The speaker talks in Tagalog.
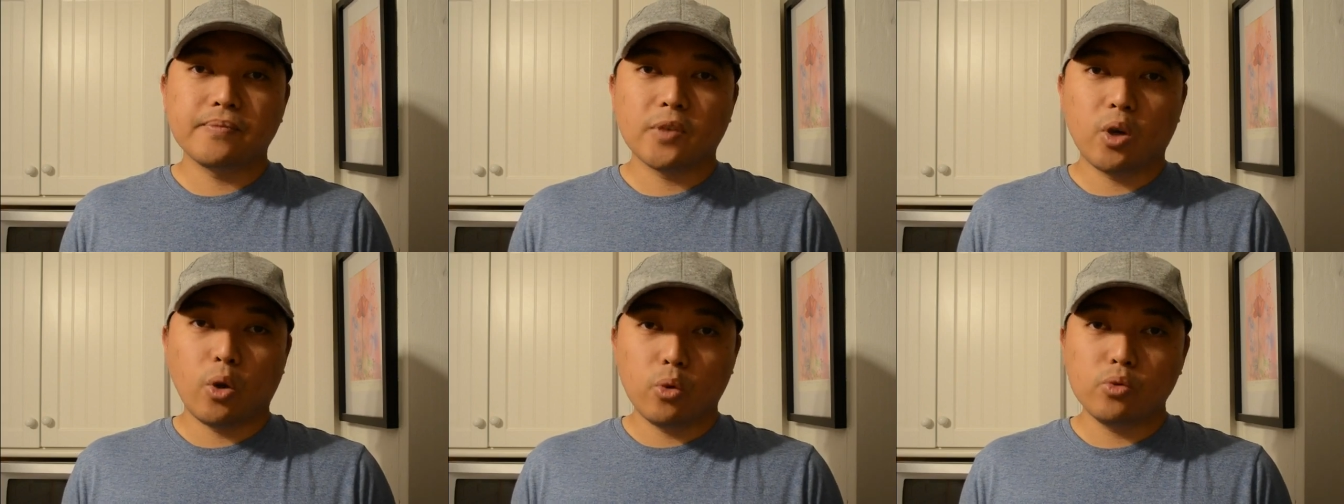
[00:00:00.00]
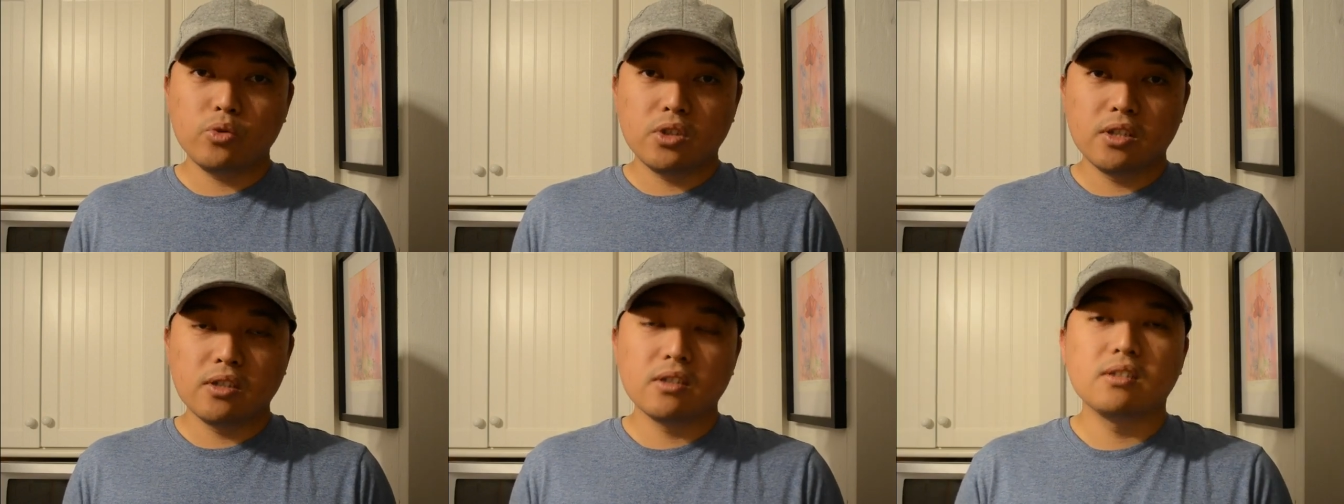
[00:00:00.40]

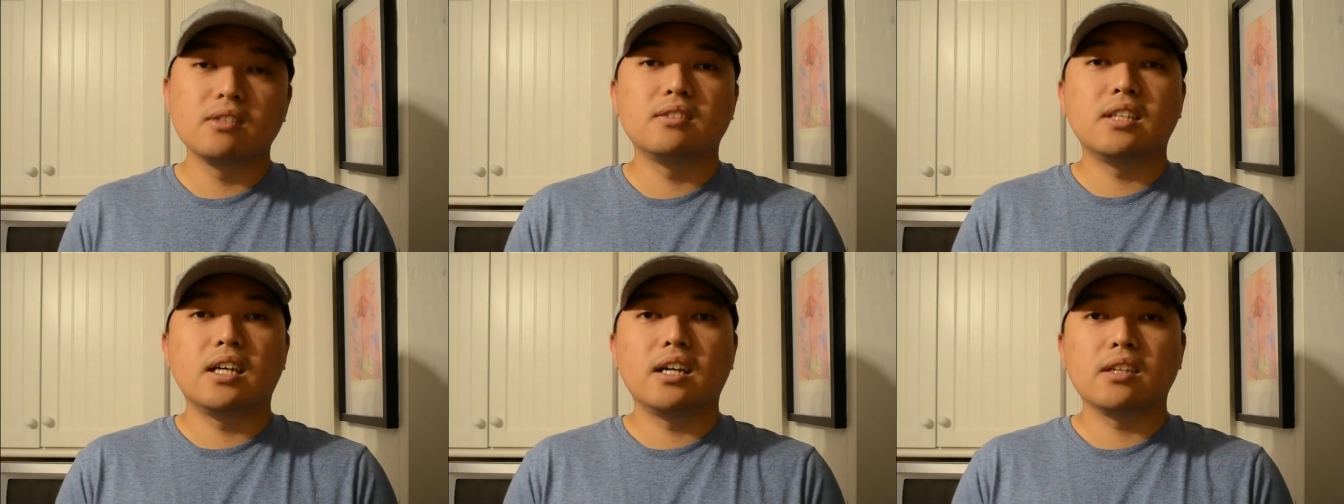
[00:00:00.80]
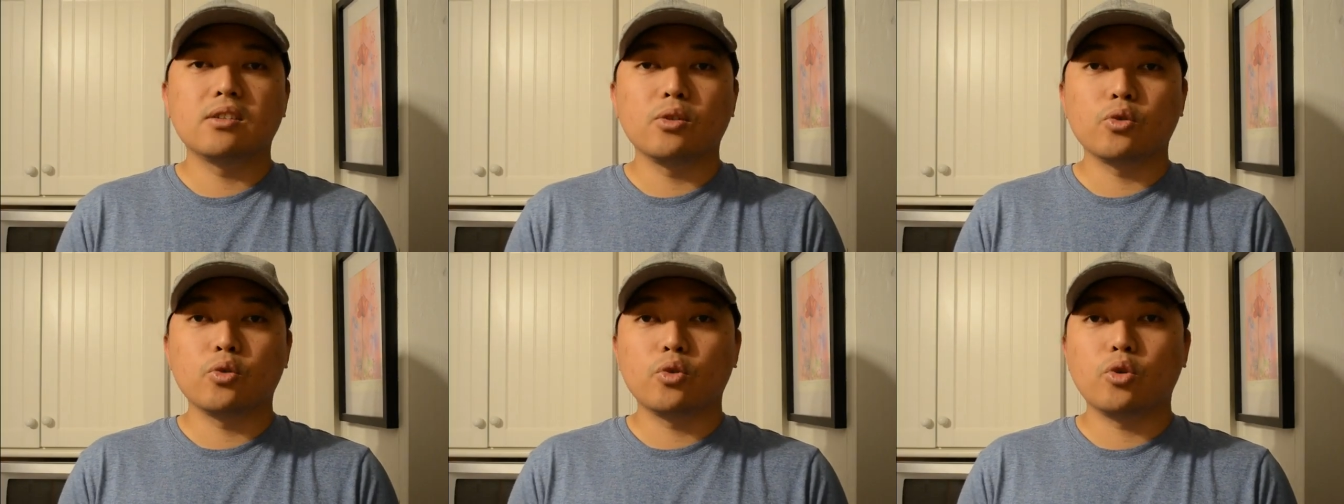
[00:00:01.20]
code na
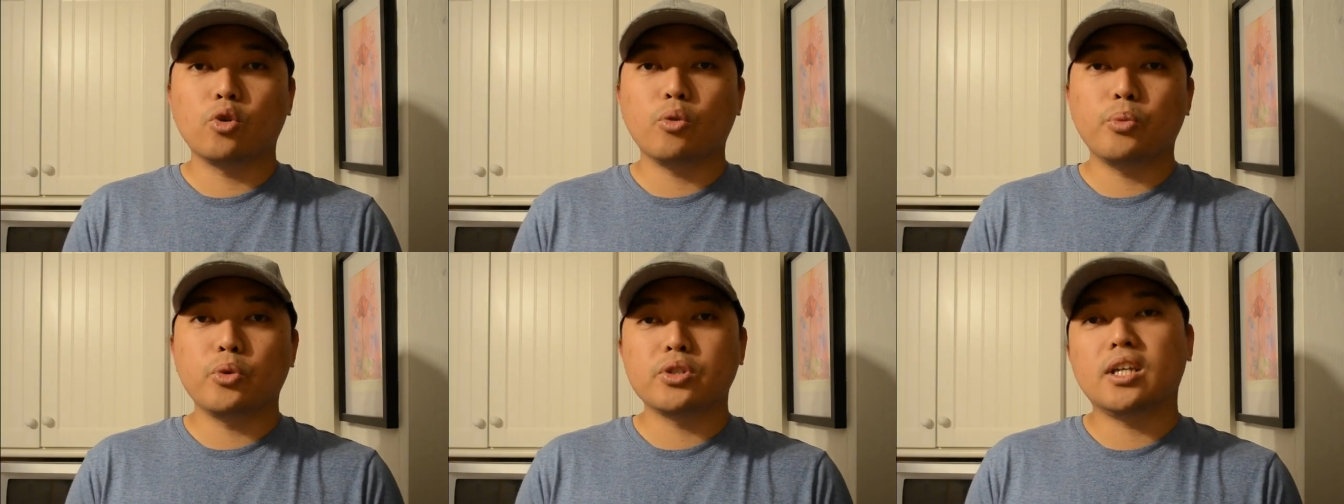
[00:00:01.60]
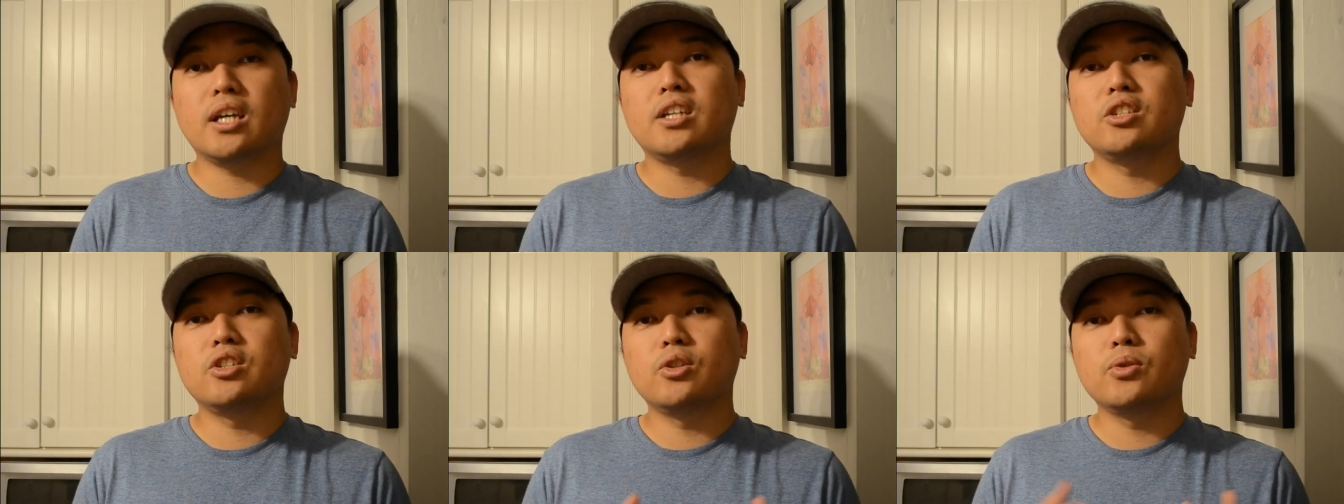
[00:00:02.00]
tuturo ko po sa
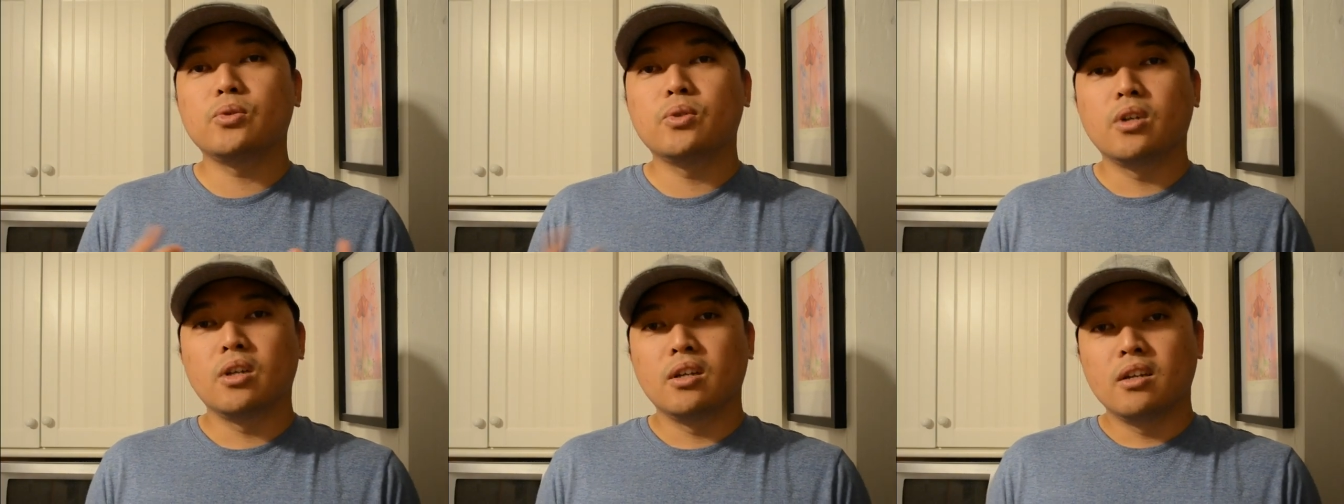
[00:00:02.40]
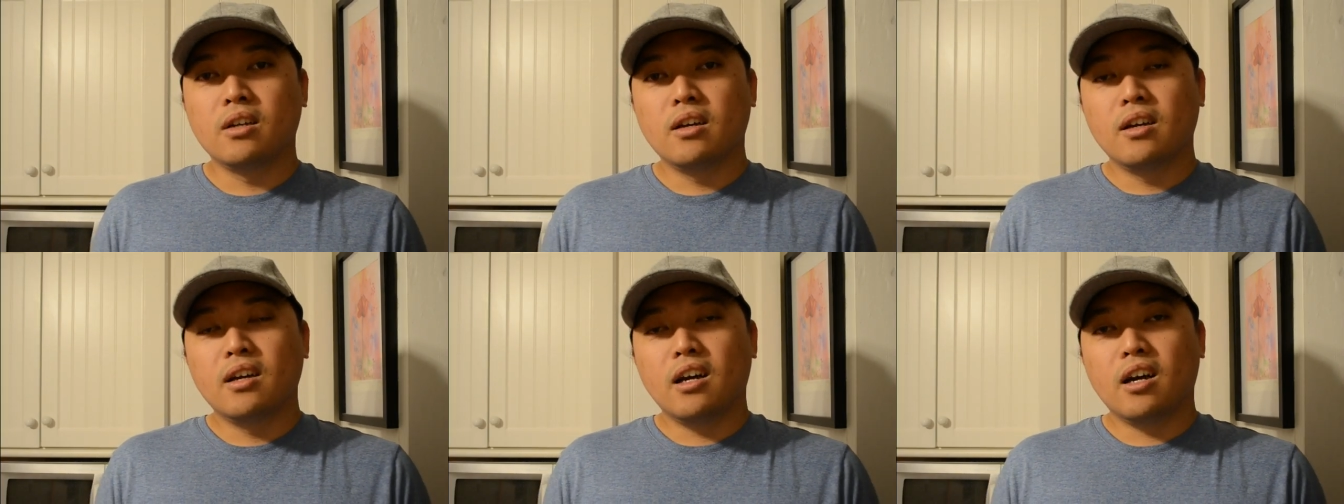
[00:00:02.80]
inyo
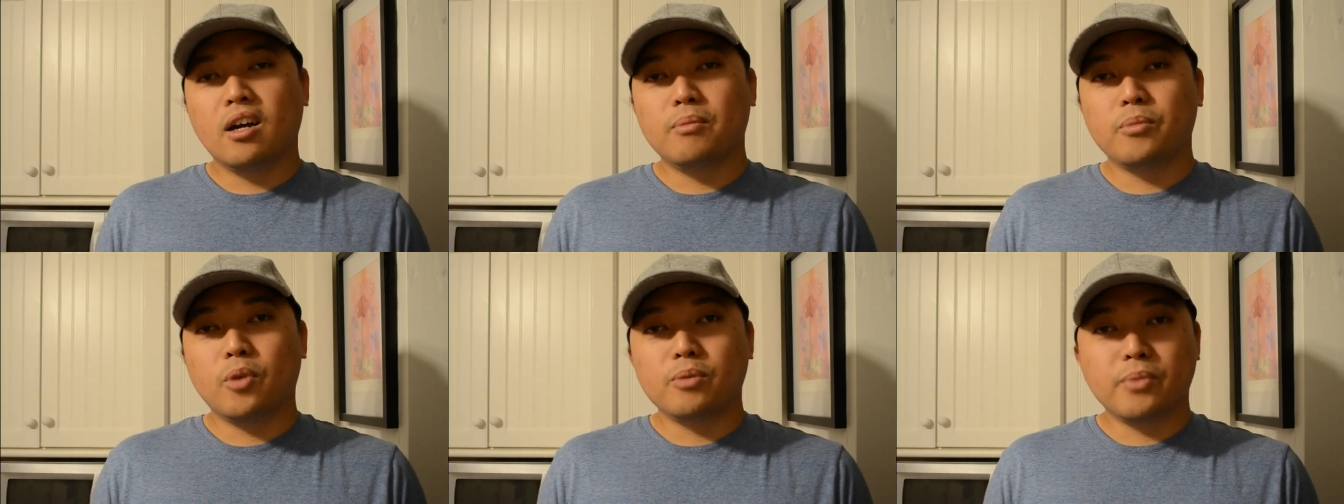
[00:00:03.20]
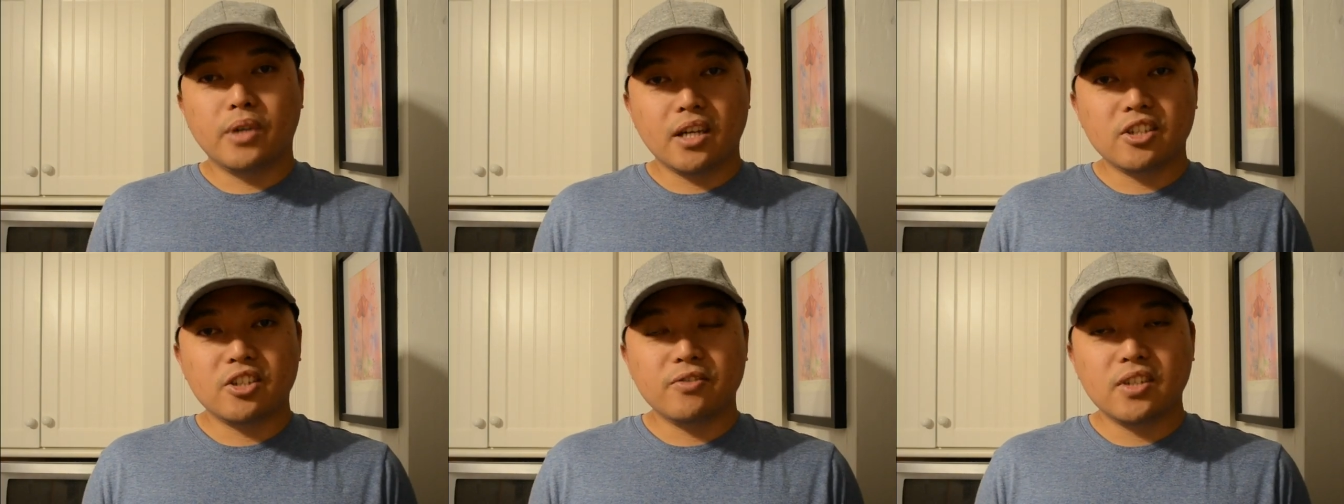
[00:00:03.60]
um, on my other